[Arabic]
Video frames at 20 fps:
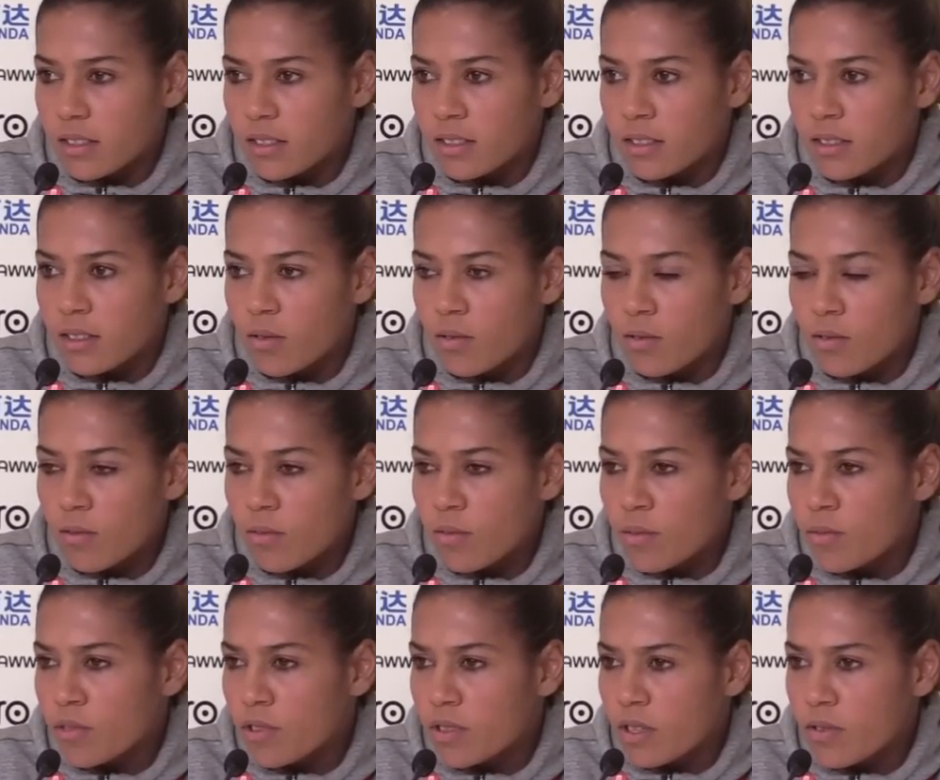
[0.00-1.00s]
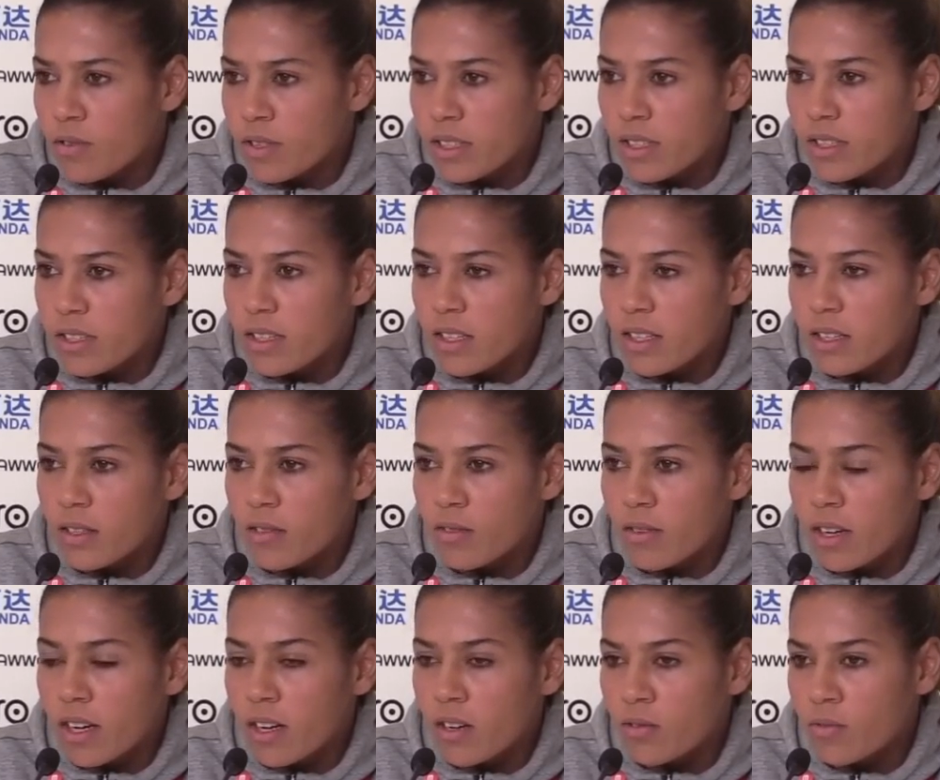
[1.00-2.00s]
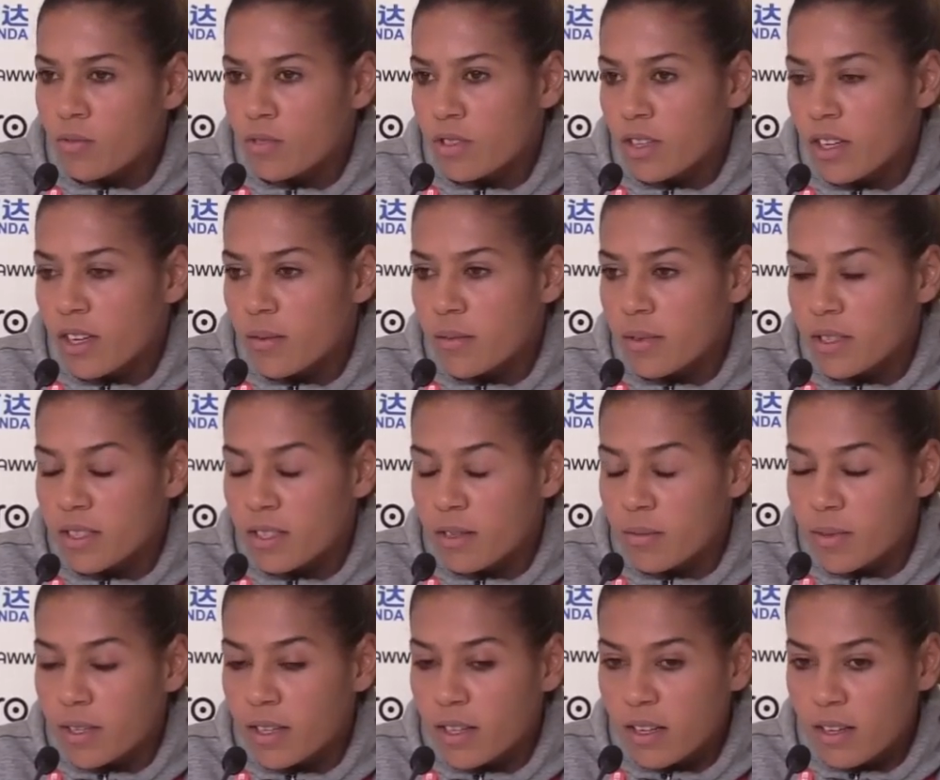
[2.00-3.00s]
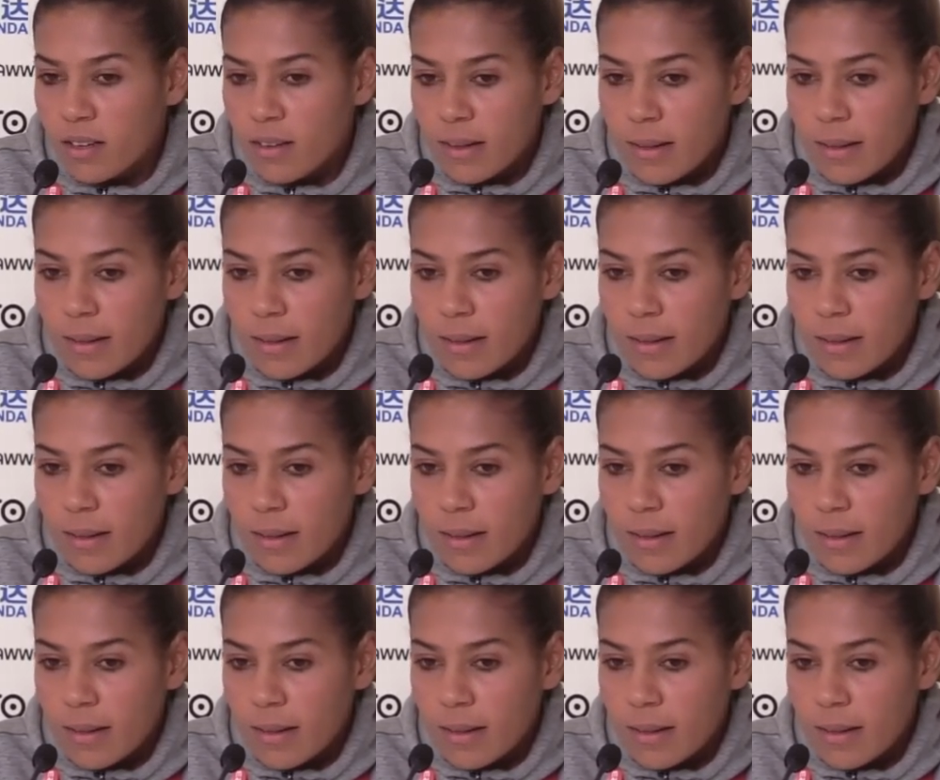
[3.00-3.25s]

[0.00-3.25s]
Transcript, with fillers: نطوروا من المستويات ديالنا ونقارعوا منتخبات كبيره